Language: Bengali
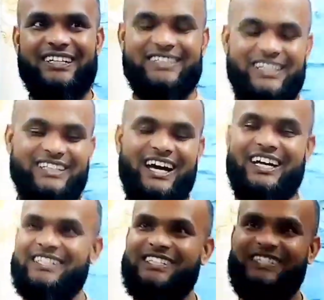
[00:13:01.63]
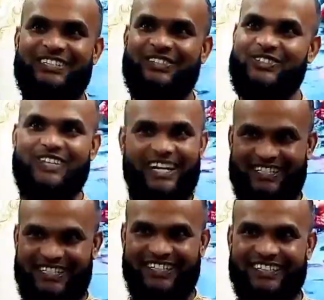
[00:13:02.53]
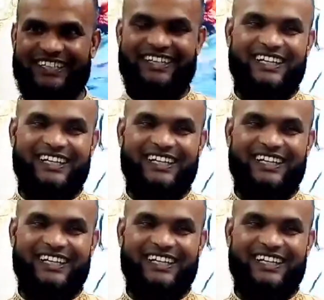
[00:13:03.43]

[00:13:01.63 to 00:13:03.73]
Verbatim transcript: সাথে আকাশ ডিটেইলস তো থাকছে একদম ফ্রি